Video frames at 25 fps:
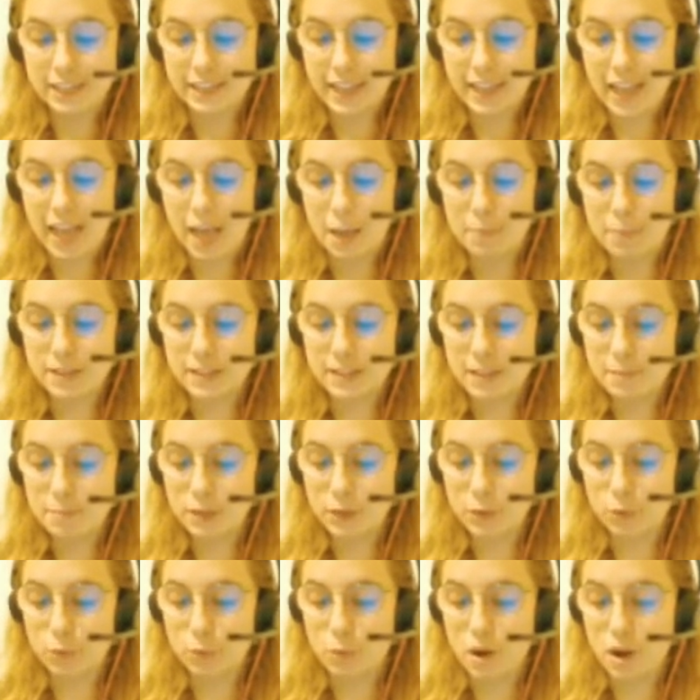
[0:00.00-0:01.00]
des tables et des
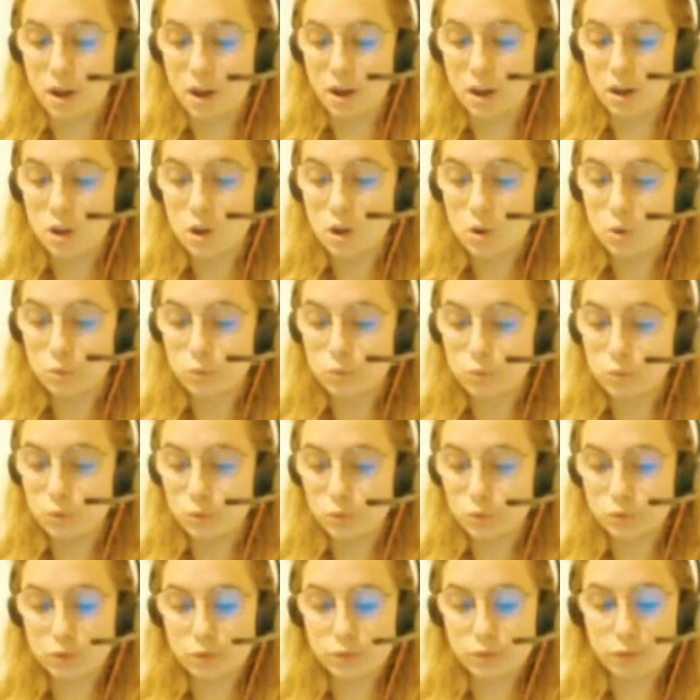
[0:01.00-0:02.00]
miroirs où
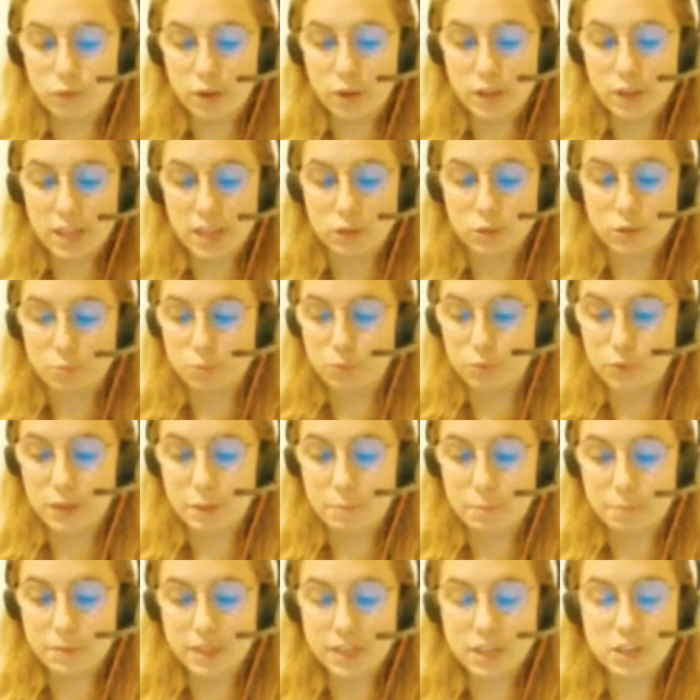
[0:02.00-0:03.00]
l'on se voyait
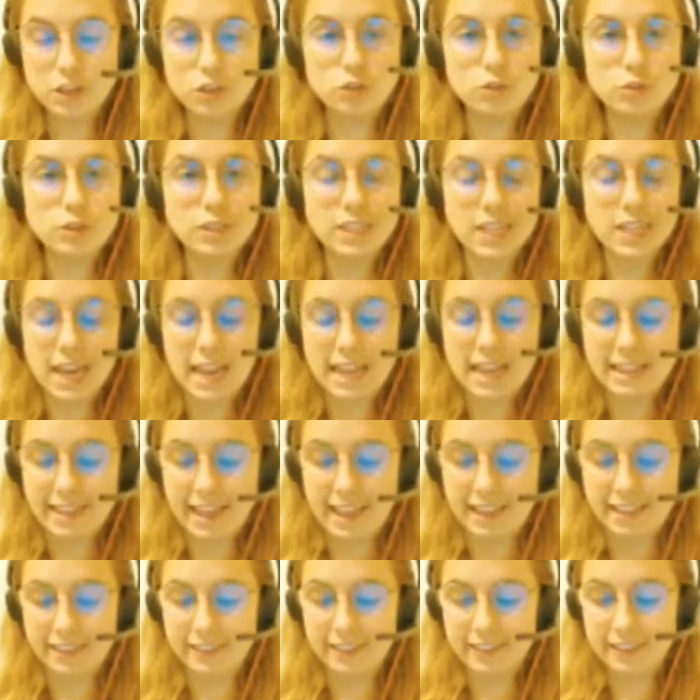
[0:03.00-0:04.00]
depuis les pieds jusqu'à la
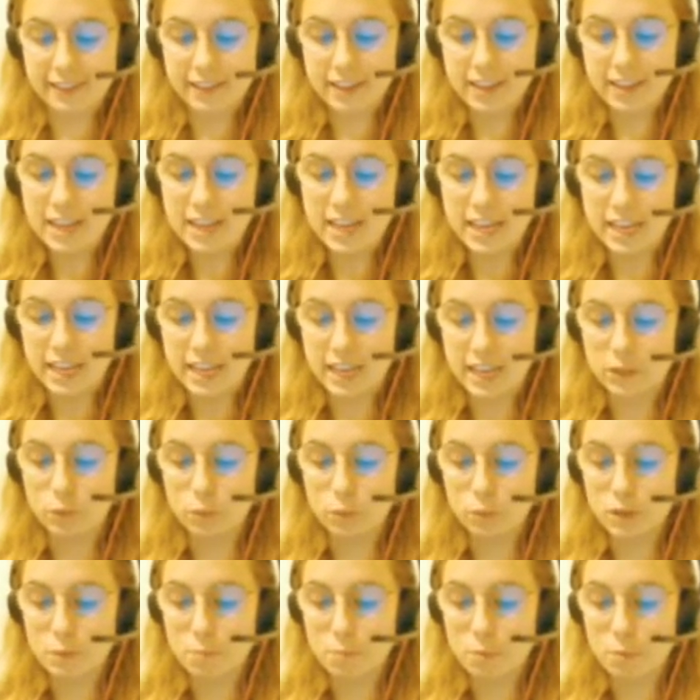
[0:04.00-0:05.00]
tête et
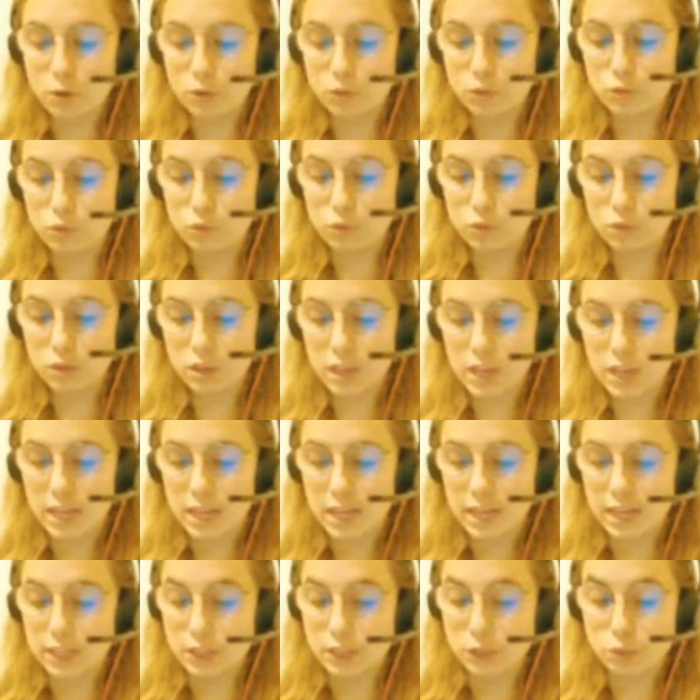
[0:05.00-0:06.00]
dont les bordures
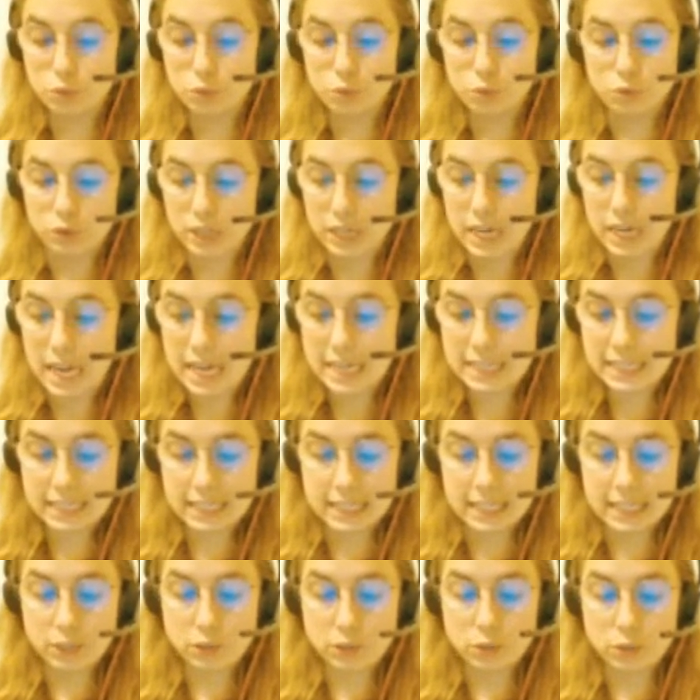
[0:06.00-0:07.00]
les unes de
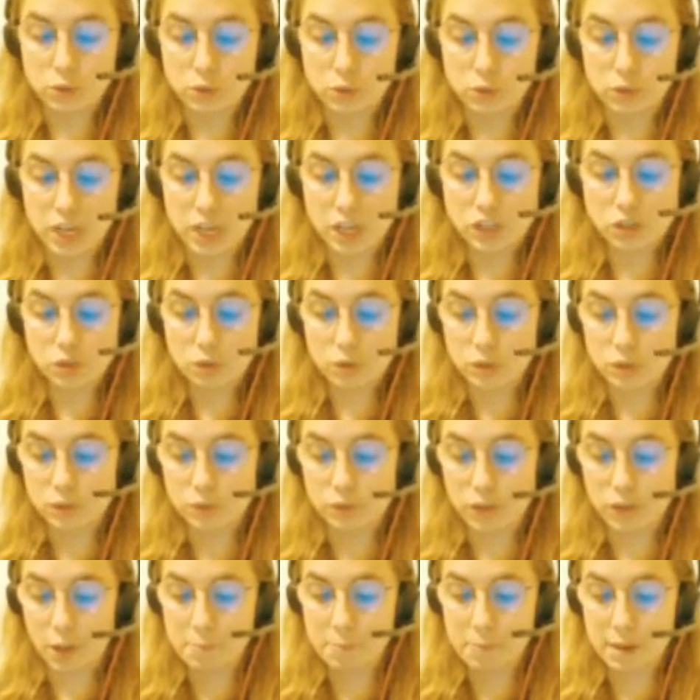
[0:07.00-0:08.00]
glace les autres d'argent et
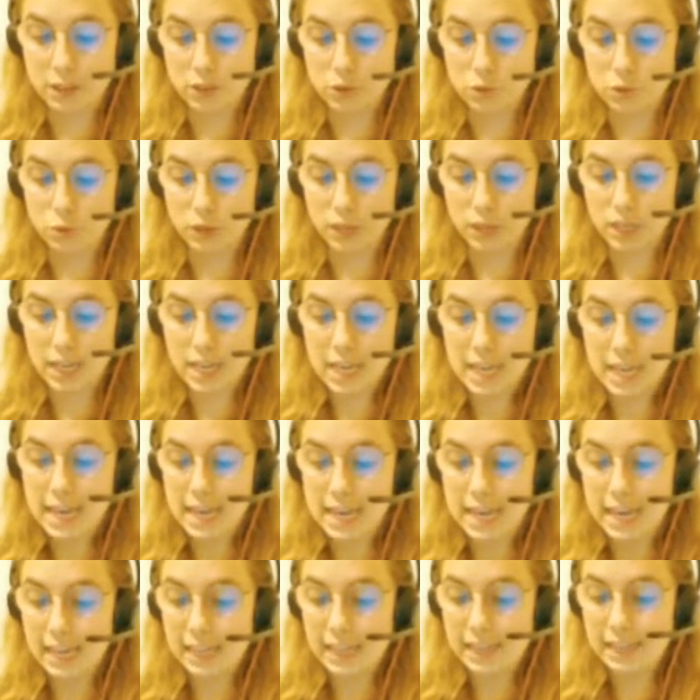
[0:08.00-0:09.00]
de vermeil doré
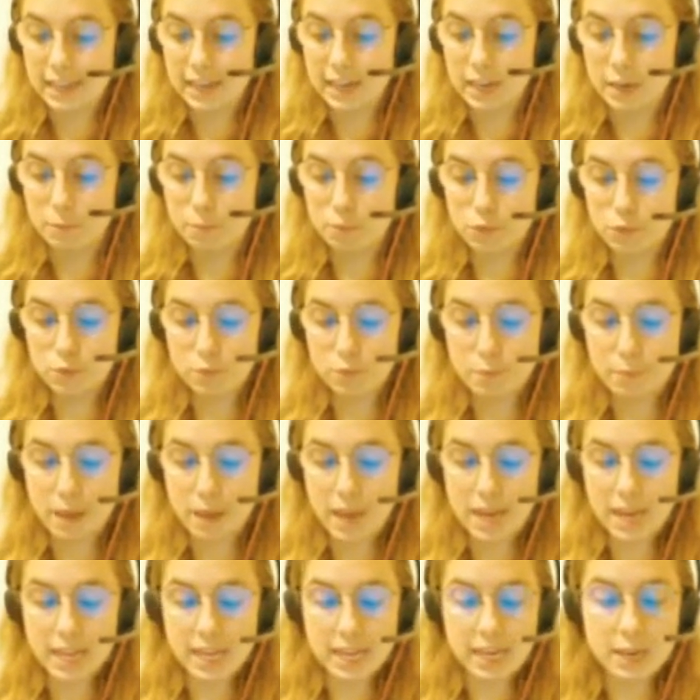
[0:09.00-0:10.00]
étaient les plus
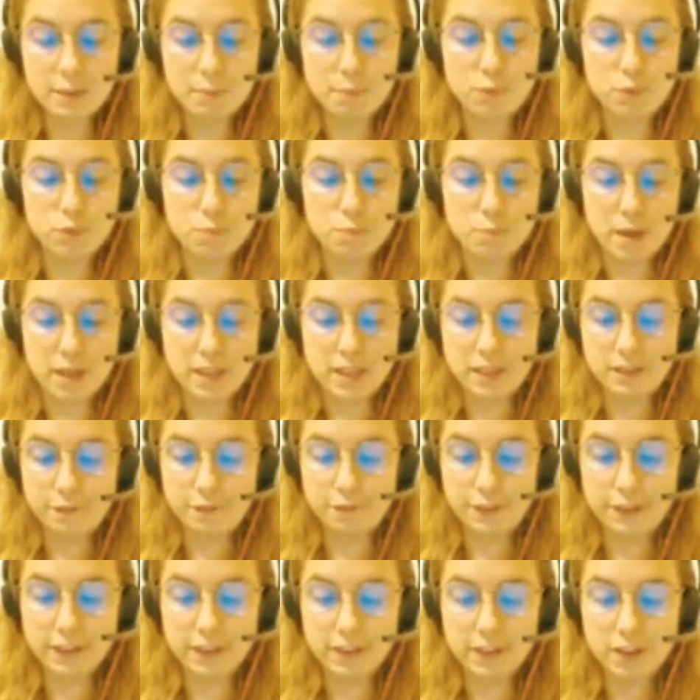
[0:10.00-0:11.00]
belles et les plus
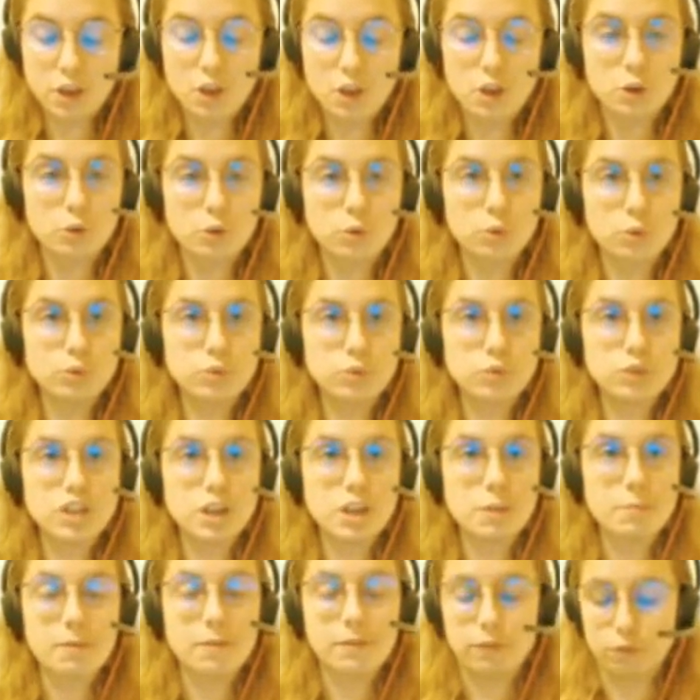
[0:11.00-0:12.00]
magnifiques qu'on eût
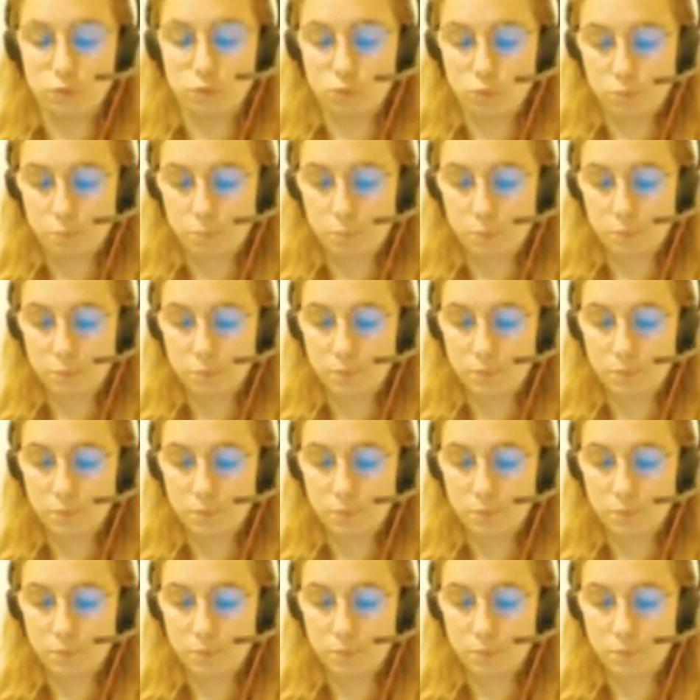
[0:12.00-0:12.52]
jamais vues